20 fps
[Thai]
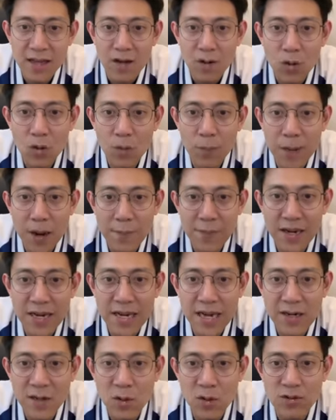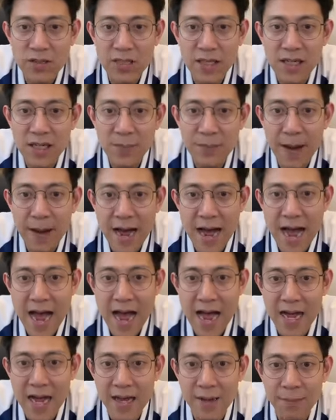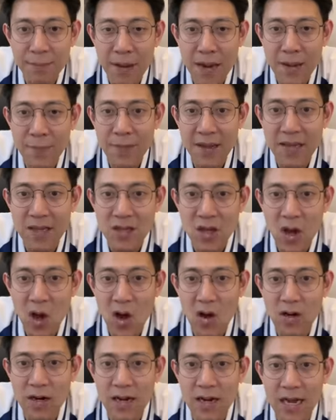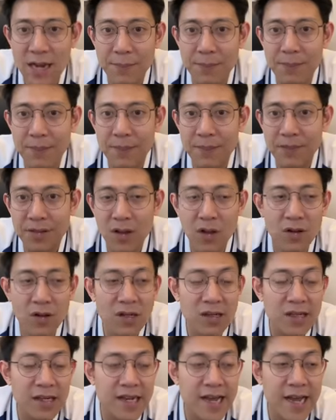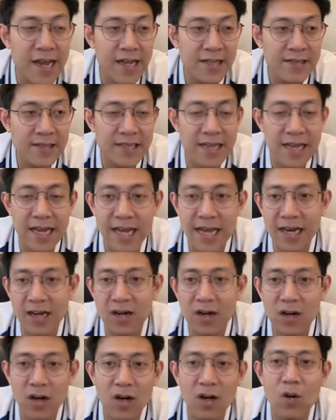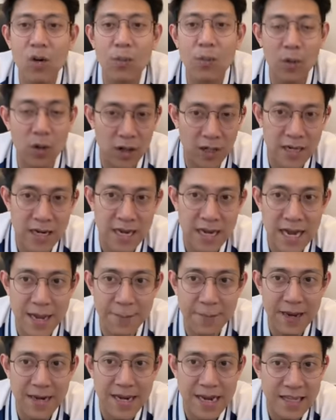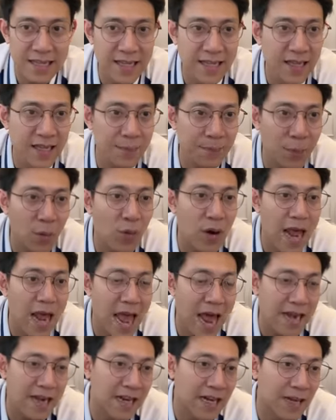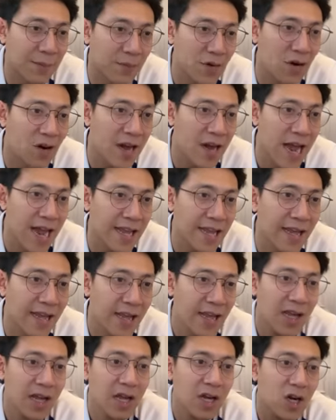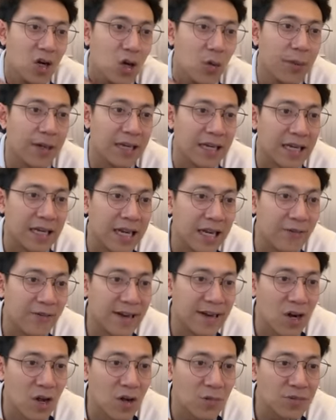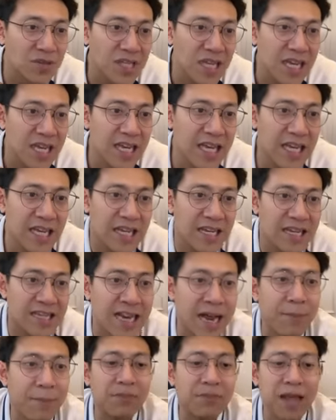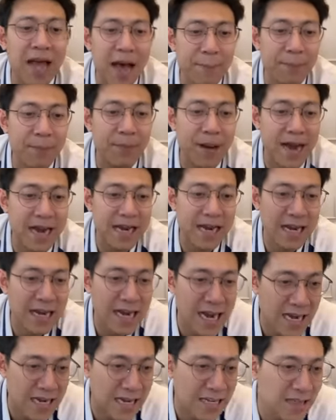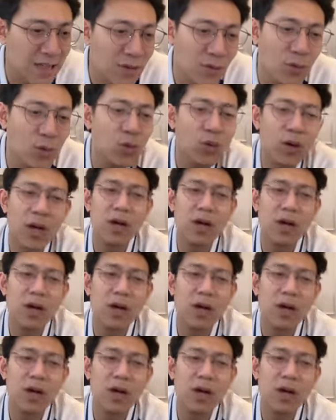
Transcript: อูปาเมกาโนซาลิบา ไมเมนยอง นะครับเตอร์นเดสนะฮะก็ก็ลงหมดนะครับขณะที่โปแลนด์นะครับ ก็ให้โรเบิร์ตเลวาดอฟสกี้นำทัพไปแล้วกันนะ แต่ดูแล้